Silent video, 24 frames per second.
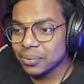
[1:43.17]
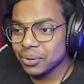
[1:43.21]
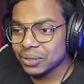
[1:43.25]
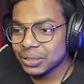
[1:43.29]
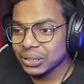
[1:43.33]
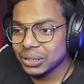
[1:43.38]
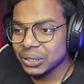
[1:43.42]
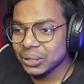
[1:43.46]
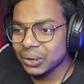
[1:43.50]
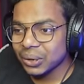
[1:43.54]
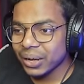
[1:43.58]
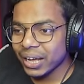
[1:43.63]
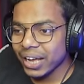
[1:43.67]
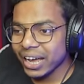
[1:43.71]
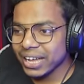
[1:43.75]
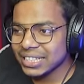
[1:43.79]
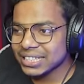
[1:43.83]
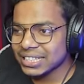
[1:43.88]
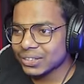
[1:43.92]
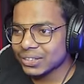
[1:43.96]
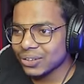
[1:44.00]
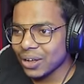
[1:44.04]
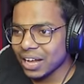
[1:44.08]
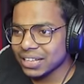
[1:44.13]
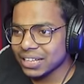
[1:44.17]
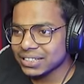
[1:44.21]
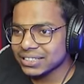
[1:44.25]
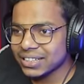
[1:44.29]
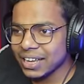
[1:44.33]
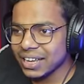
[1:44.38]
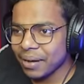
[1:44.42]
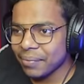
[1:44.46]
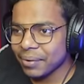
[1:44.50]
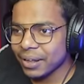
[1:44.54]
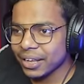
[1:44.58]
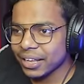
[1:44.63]
ভর্তি হয়ে গেছে তো
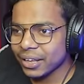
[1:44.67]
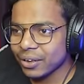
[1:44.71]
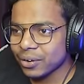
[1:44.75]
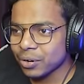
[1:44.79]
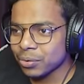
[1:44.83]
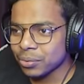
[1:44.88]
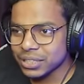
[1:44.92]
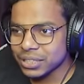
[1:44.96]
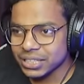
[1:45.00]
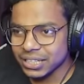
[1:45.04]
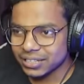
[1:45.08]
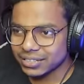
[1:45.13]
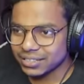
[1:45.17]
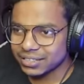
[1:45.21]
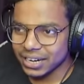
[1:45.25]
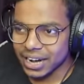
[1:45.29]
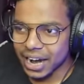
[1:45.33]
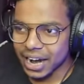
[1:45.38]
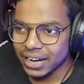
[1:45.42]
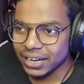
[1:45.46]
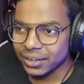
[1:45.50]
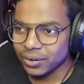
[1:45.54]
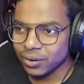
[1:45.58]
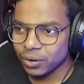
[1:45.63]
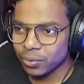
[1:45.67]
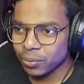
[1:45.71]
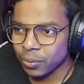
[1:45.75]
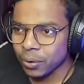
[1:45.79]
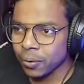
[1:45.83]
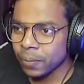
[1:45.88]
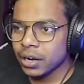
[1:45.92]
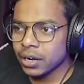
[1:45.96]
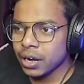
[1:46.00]
আজকে আমরা কি করব চেস্টটা খালি করব